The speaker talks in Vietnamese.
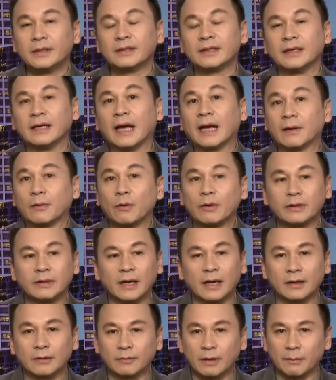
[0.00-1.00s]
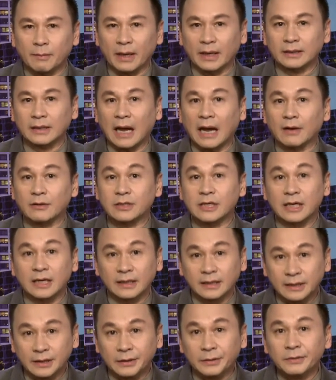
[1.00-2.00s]
thì hai quốc gia cũng đã bàn thảo rất là
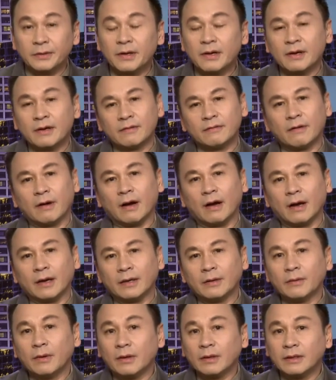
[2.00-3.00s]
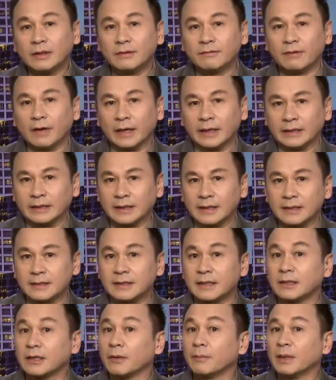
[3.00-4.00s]
nhiều và nếu nói như vậy thì
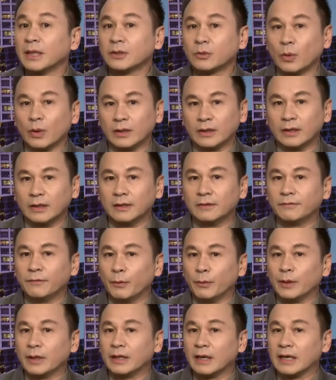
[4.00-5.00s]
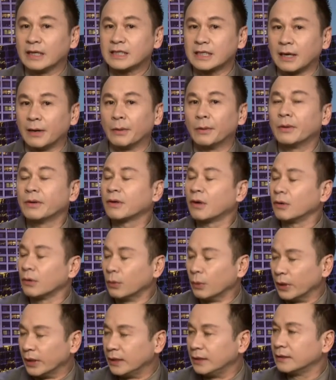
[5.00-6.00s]
xin cho biết thuật ngữ phụ nữ giải sầu có
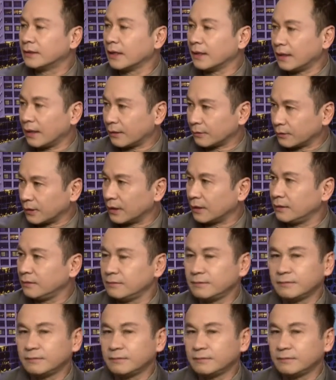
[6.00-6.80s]
ngụ ý như thế nào thưa anh?